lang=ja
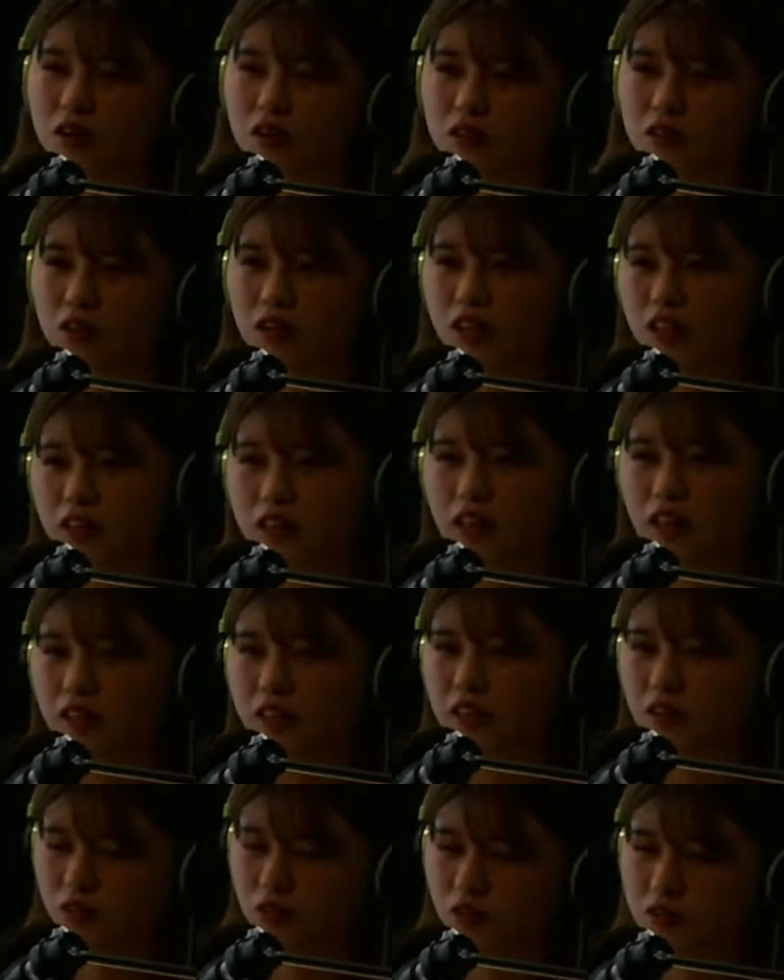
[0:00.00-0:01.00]
が
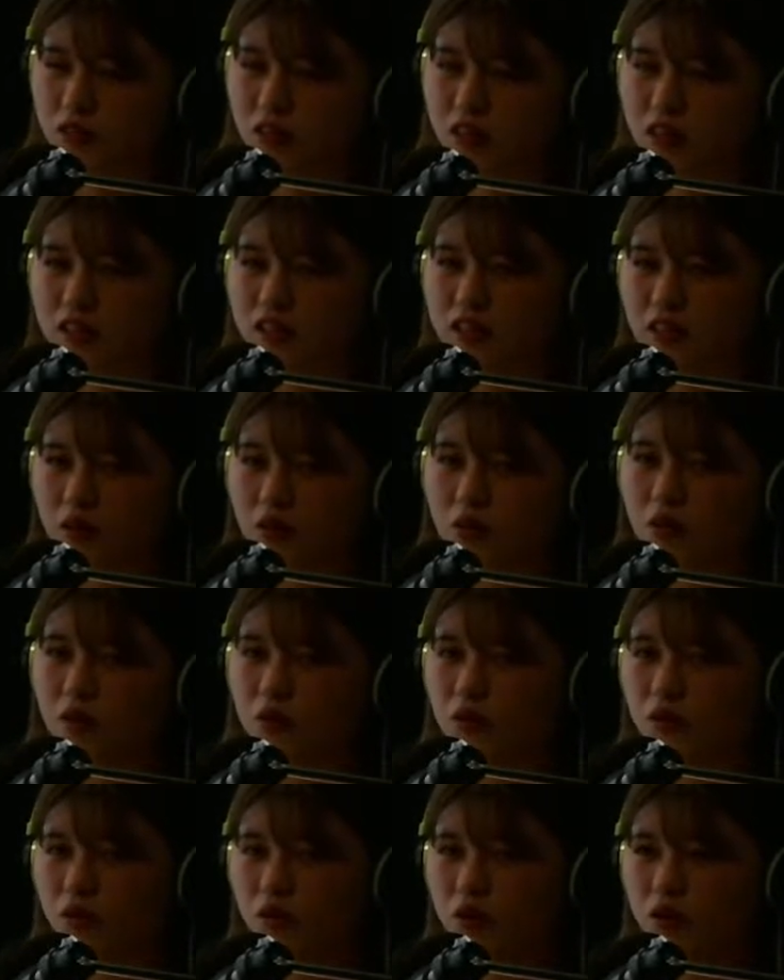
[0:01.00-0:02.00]
グリッターって曲なんですけ
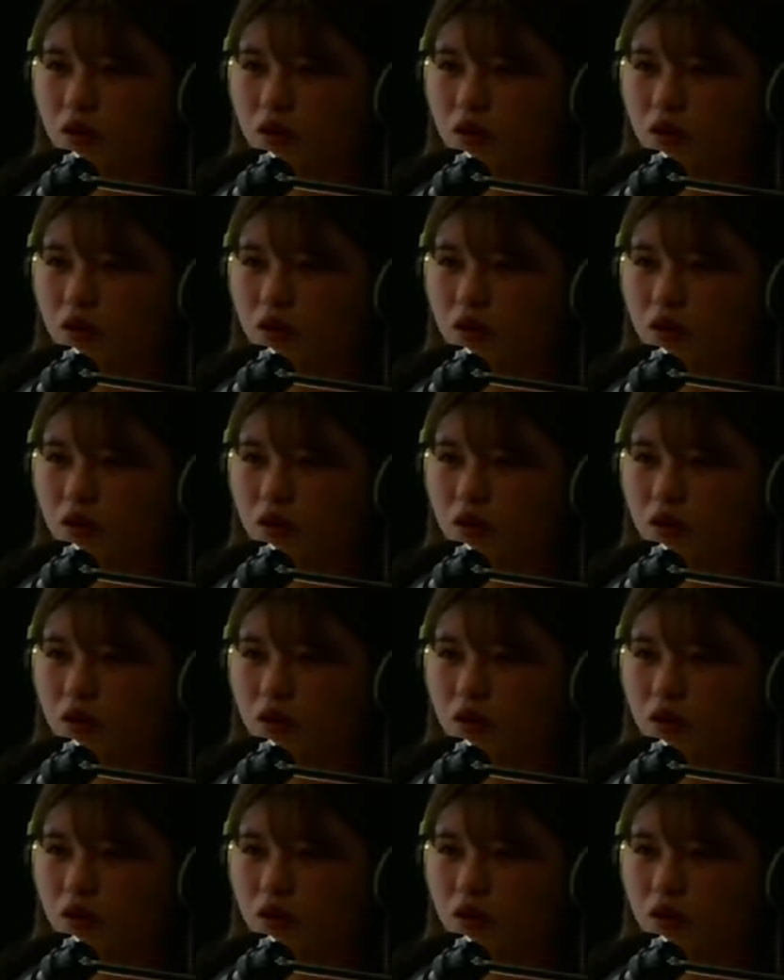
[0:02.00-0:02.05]
ど、